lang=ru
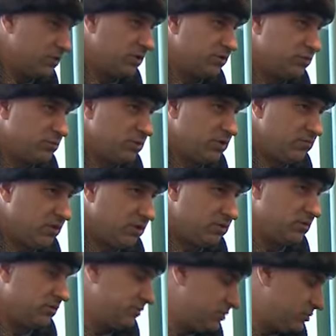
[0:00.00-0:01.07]
Раньше были
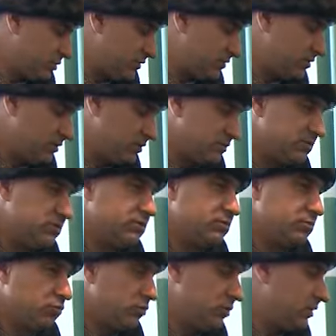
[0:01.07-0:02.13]
ватные, сейчас они на
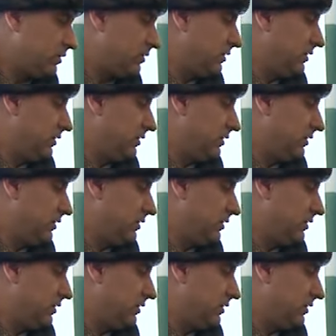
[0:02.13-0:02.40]
синтепоне.